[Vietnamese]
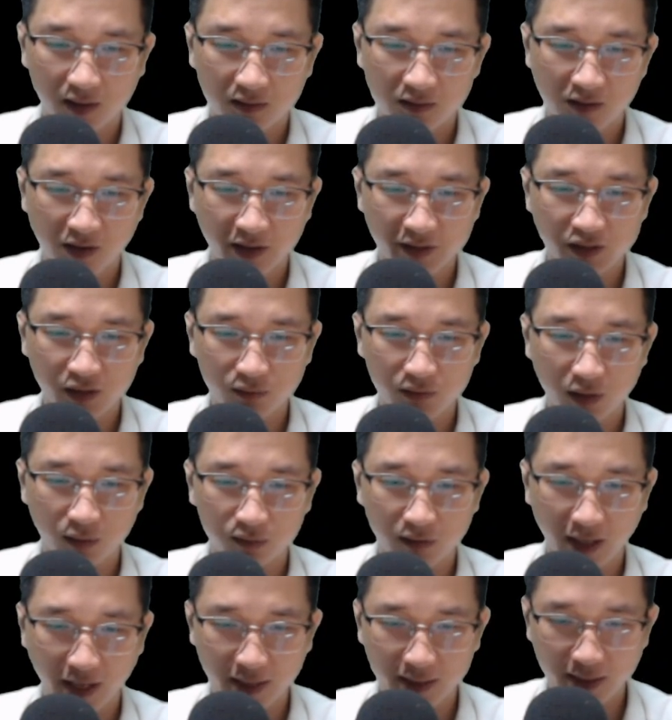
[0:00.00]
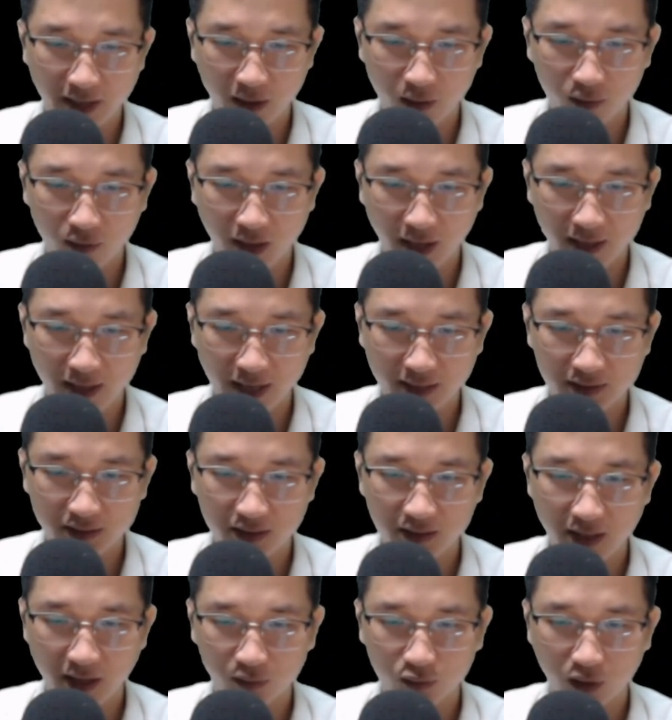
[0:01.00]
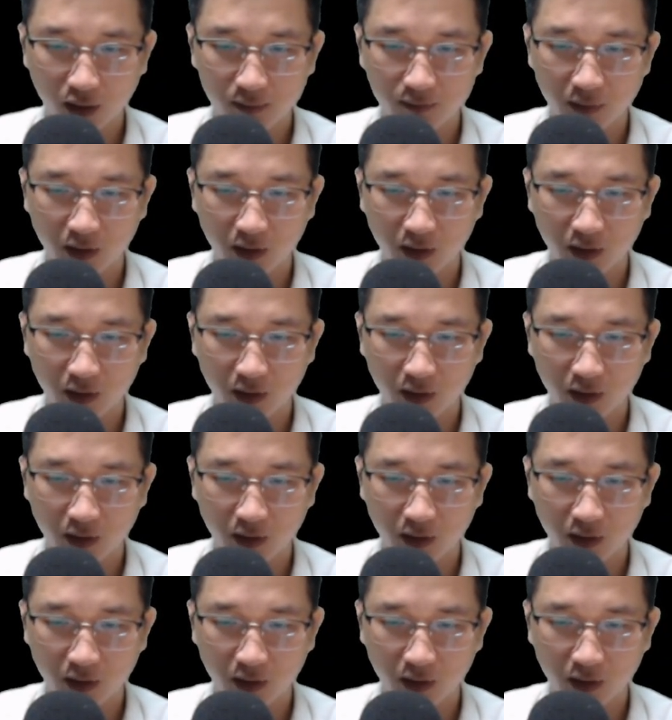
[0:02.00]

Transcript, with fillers: Người trong tộc này đều là đại sư đạo thuật